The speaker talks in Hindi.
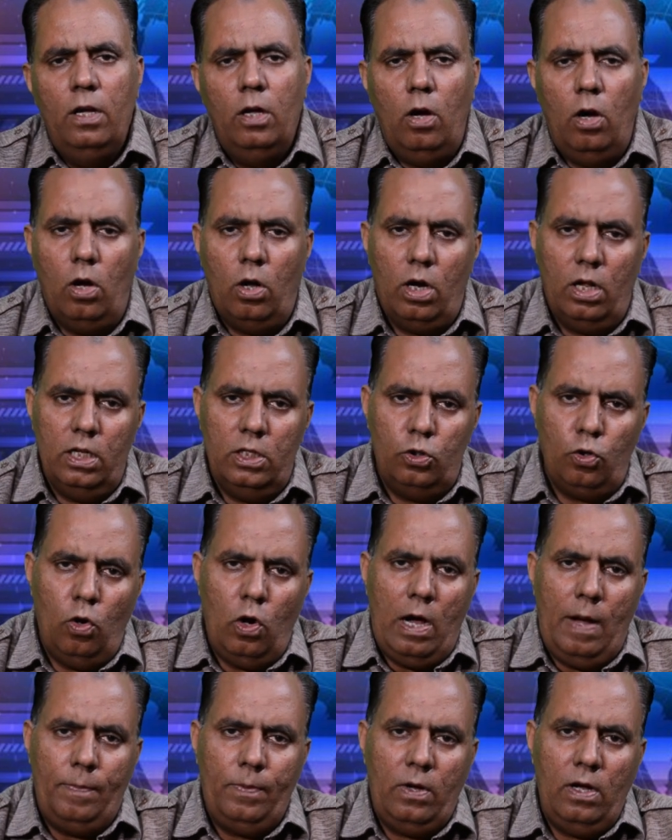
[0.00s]
और जो
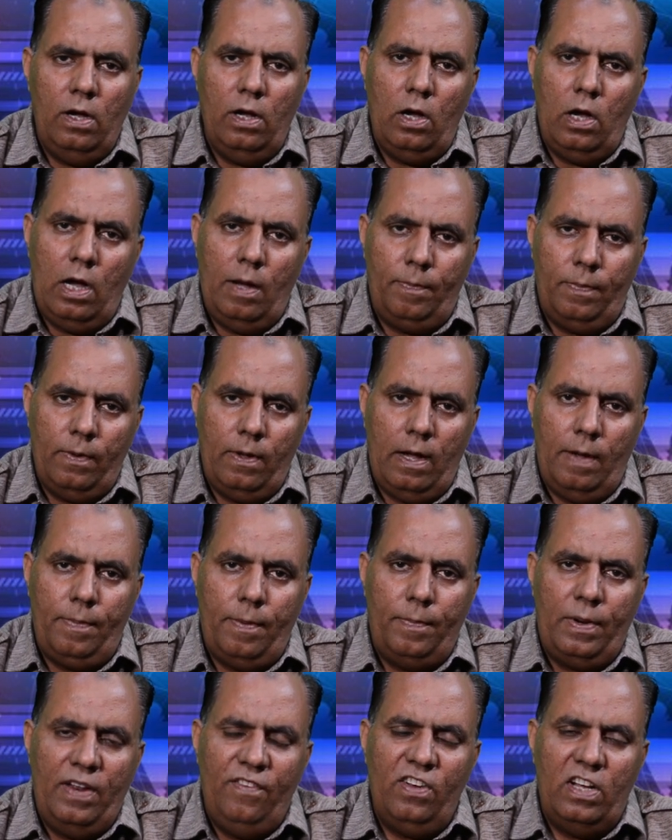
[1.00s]
आप, आप आप
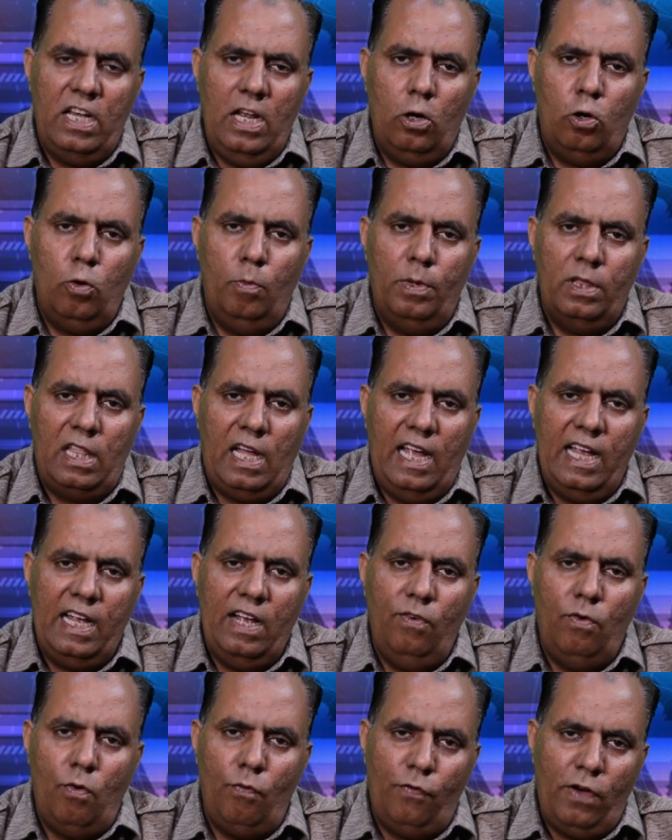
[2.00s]
अपने वकील को
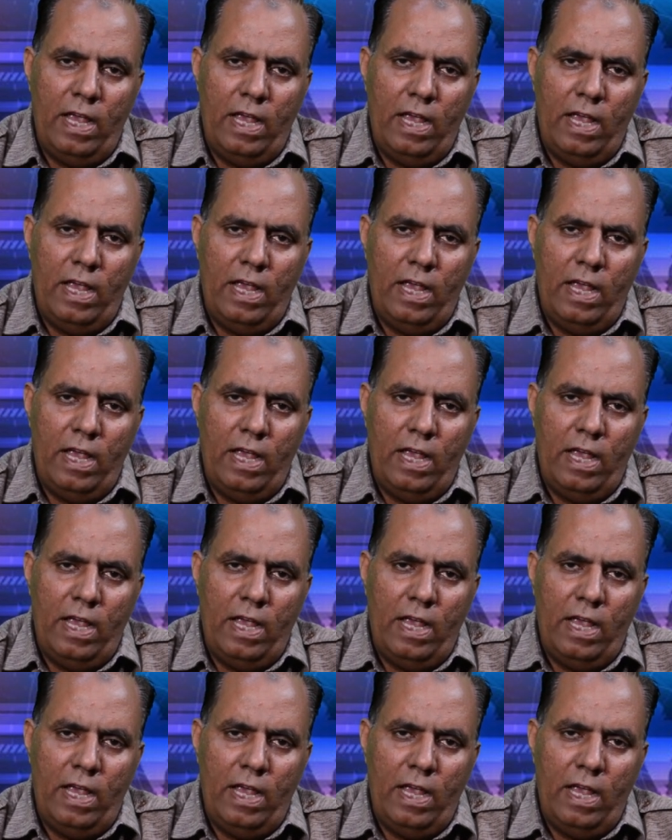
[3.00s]
बताएंगे वो